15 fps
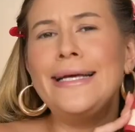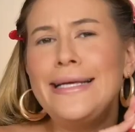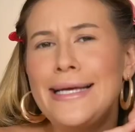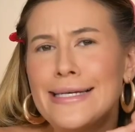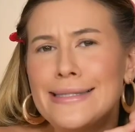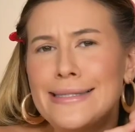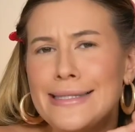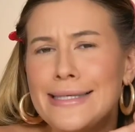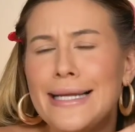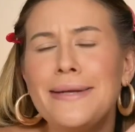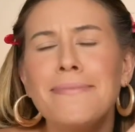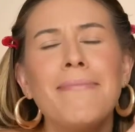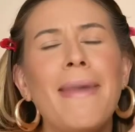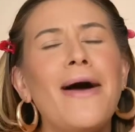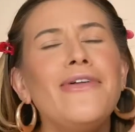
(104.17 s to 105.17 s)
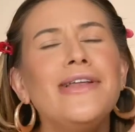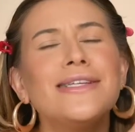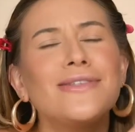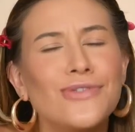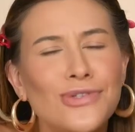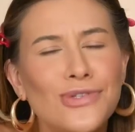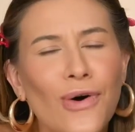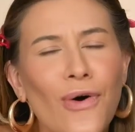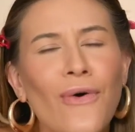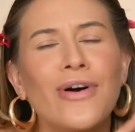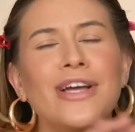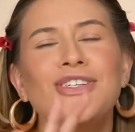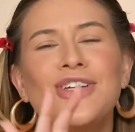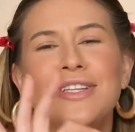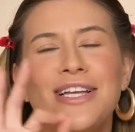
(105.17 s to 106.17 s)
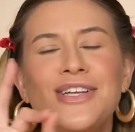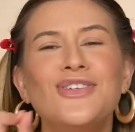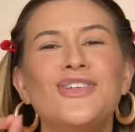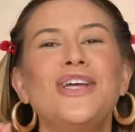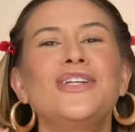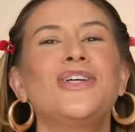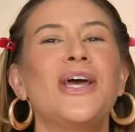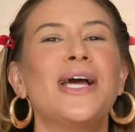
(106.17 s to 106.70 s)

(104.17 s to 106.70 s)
E assim, ele mal lançou e já tem gente